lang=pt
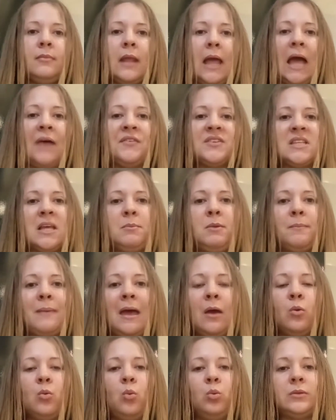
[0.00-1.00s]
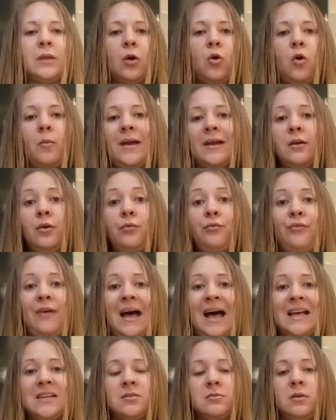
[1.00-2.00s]
Aí você me pergunta, como é que eu
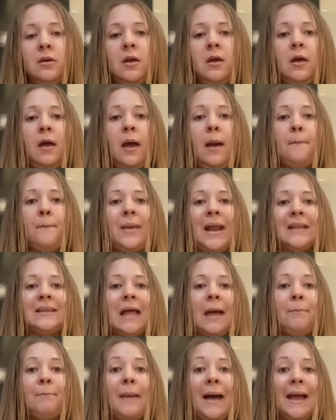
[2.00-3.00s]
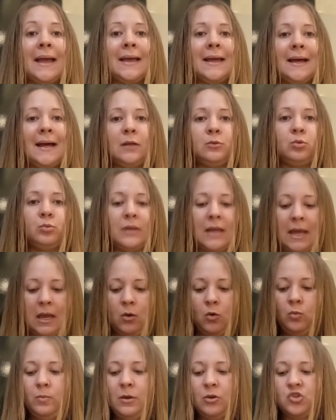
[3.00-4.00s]
faço para estar tá pagando
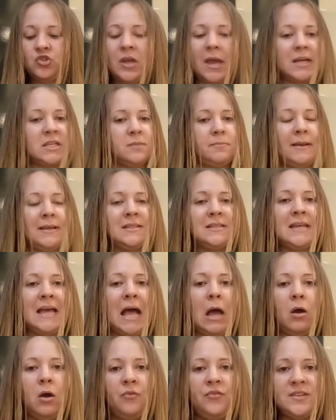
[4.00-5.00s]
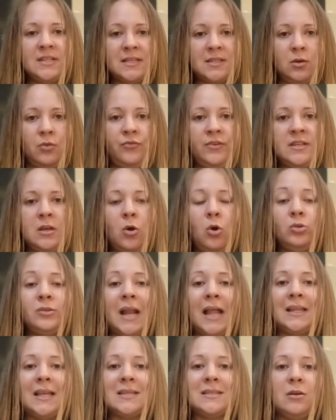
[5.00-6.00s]
né, o meu cheque especial? Eu fiz, a, eu fiz a
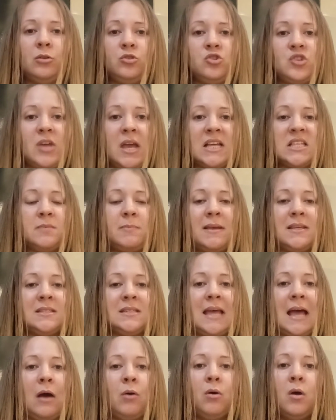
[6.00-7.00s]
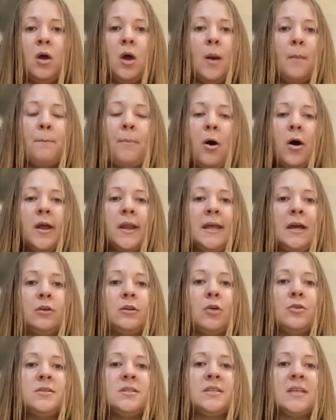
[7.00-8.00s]
contratação do cheque especial, porém eu
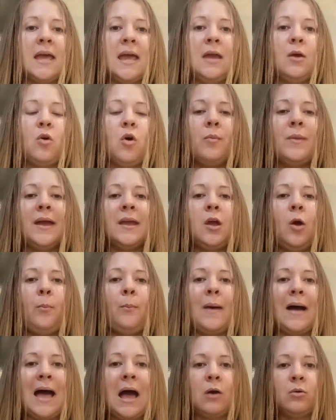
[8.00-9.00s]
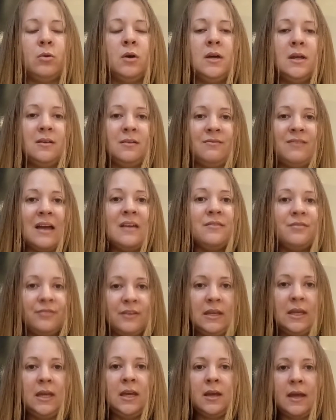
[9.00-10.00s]
não sei como é que eu pago. Vai
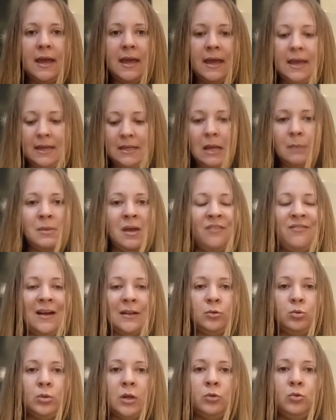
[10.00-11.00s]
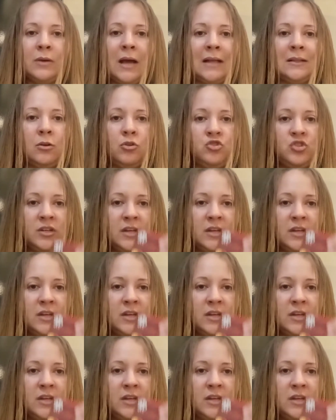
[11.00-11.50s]
vir é, na minha fatura do cartão de